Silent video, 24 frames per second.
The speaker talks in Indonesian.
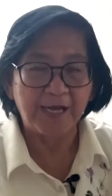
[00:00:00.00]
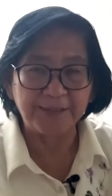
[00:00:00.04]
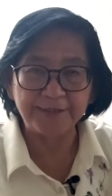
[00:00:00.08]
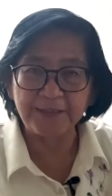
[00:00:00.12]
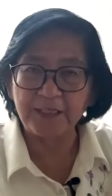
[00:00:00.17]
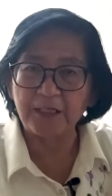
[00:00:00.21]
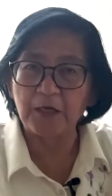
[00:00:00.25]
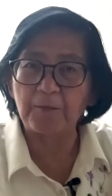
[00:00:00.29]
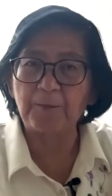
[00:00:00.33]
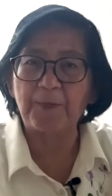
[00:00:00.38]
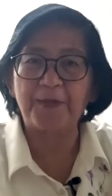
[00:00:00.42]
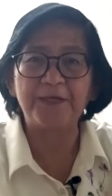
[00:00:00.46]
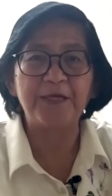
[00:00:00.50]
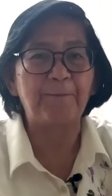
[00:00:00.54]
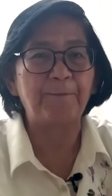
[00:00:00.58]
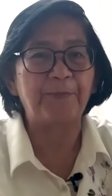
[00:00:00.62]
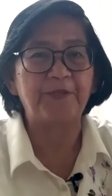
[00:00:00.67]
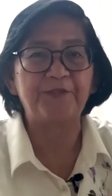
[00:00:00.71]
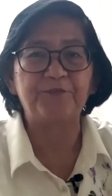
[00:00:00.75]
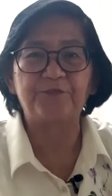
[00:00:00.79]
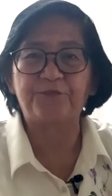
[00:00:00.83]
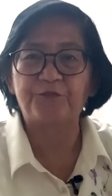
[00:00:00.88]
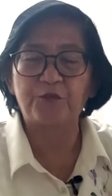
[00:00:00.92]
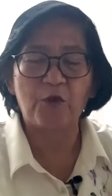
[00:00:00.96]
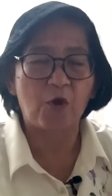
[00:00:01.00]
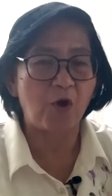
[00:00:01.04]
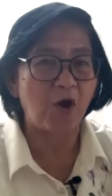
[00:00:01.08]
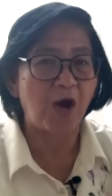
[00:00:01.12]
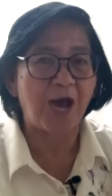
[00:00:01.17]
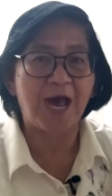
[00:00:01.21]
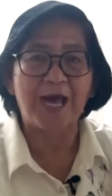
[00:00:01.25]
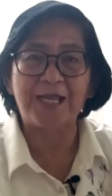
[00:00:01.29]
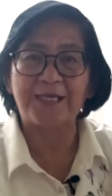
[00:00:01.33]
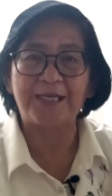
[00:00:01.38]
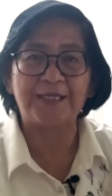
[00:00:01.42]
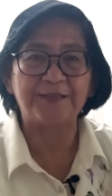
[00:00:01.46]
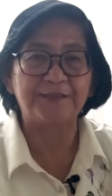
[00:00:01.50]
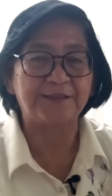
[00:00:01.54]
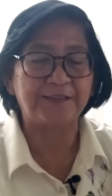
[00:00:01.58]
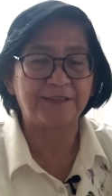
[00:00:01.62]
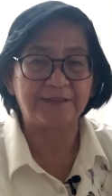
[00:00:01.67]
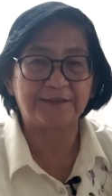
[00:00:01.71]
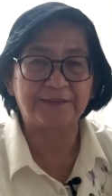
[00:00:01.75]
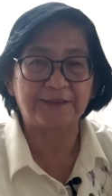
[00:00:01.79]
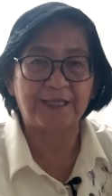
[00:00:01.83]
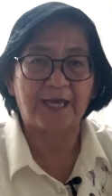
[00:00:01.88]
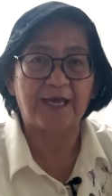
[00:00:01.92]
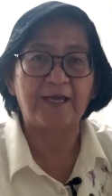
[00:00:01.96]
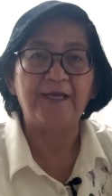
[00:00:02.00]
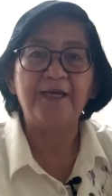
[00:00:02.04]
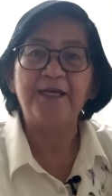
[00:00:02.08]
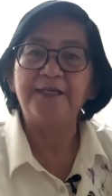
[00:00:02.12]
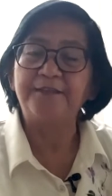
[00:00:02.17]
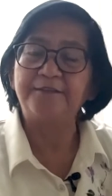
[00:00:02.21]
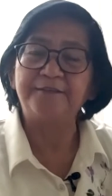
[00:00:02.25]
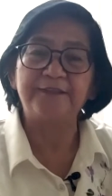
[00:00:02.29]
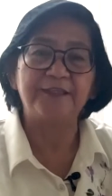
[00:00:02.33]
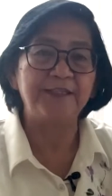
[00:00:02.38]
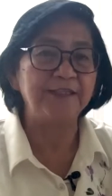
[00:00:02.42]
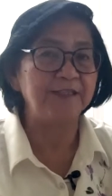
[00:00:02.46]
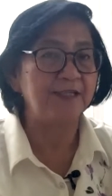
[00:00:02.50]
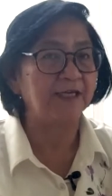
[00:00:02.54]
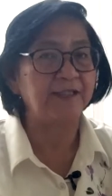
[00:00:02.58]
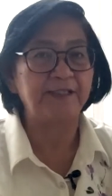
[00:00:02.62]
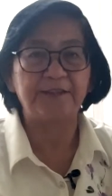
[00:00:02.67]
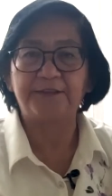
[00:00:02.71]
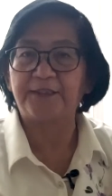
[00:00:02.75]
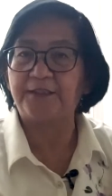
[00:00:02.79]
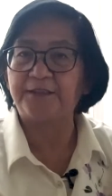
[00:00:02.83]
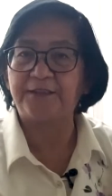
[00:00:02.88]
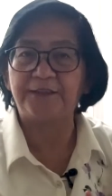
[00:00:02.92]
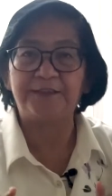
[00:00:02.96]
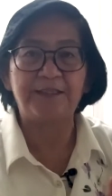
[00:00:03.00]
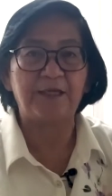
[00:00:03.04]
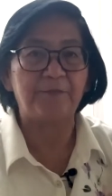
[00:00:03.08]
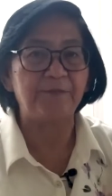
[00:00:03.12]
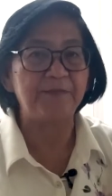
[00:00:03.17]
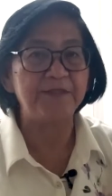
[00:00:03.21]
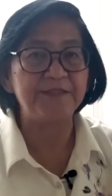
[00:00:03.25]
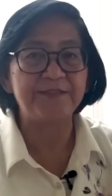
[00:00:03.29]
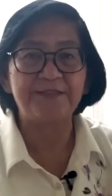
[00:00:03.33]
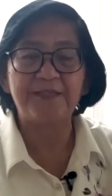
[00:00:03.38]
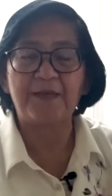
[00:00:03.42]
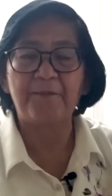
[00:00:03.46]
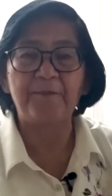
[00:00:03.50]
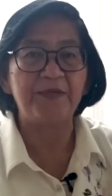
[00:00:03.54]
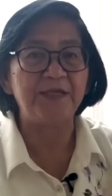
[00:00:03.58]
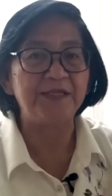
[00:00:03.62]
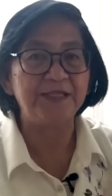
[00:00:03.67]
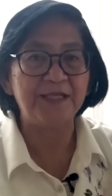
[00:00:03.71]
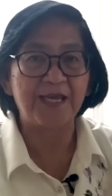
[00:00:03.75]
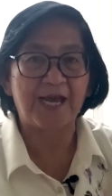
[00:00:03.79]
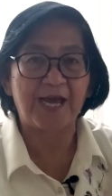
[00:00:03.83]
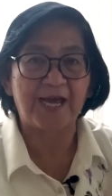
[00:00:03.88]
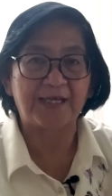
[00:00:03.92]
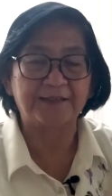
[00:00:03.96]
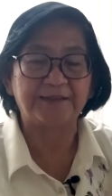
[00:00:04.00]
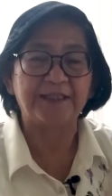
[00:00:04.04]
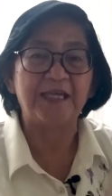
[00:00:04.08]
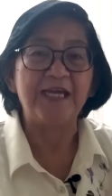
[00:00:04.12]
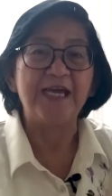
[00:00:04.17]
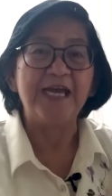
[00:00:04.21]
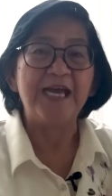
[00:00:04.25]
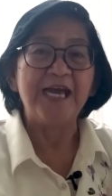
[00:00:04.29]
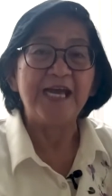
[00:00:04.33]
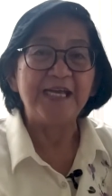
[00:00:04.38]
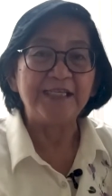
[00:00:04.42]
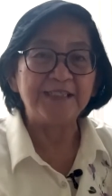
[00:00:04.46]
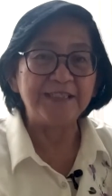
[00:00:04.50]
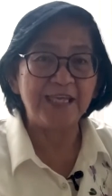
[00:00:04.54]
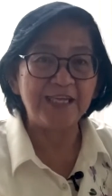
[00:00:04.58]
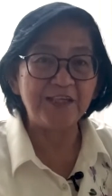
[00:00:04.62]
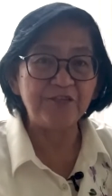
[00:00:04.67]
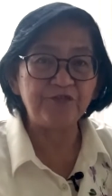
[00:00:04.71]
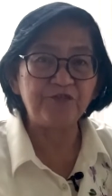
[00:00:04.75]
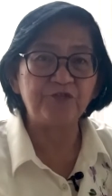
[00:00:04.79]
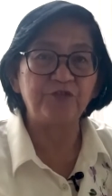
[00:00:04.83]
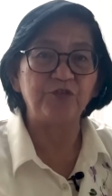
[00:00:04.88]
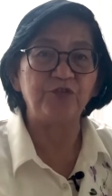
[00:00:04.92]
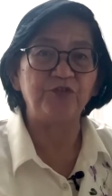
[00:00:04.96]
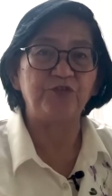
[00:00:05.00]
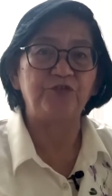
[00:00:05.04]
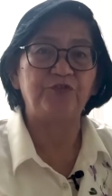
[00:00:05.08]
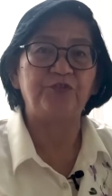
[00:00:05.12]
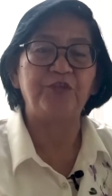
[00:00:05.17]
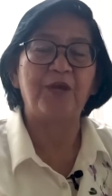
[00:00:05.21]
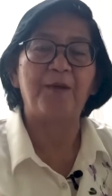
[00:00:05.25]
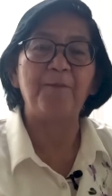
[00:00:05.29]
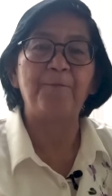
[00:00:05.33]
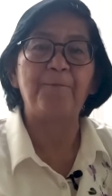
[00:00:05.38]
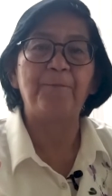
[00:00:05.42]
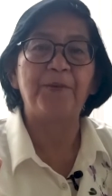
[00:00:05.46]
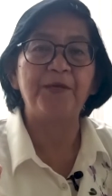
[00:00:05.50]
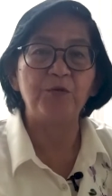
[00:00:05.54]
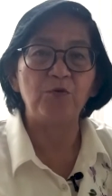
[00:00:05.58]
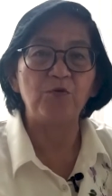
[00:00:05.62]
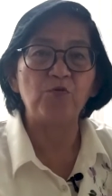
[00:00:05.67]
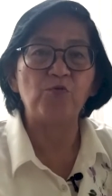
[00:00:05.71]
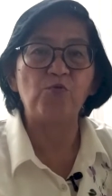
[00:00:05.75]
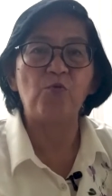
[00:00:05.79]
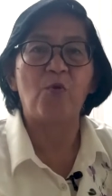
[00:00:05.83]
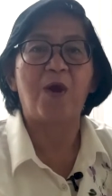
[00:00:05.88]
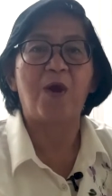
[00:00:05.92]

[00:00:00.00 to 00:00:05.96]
hanya kepada persoalan kita, sehingga kita tidak bisa melihat Yesus yang penuh